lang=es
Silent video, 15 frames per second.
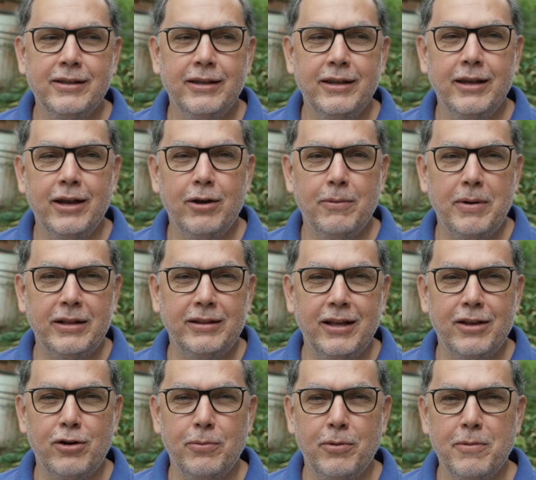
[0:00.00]
y hago parte
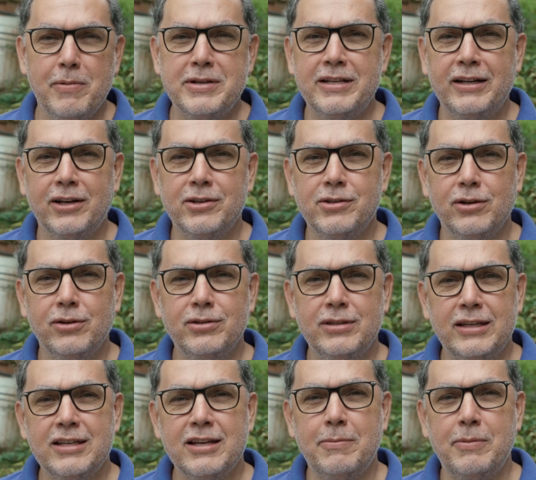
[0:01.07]
del Grupo de Investigación de
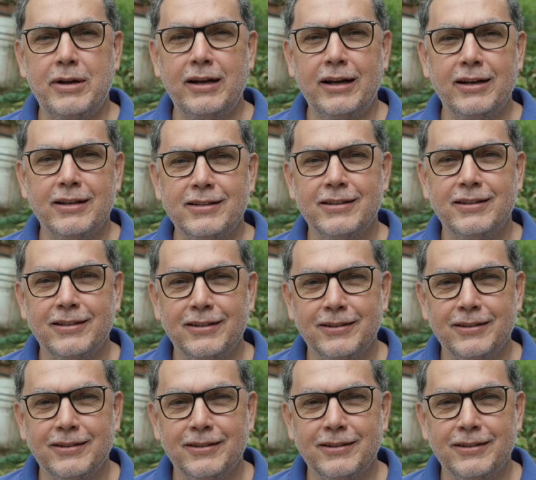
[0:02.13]
Ciencias Aplicadas.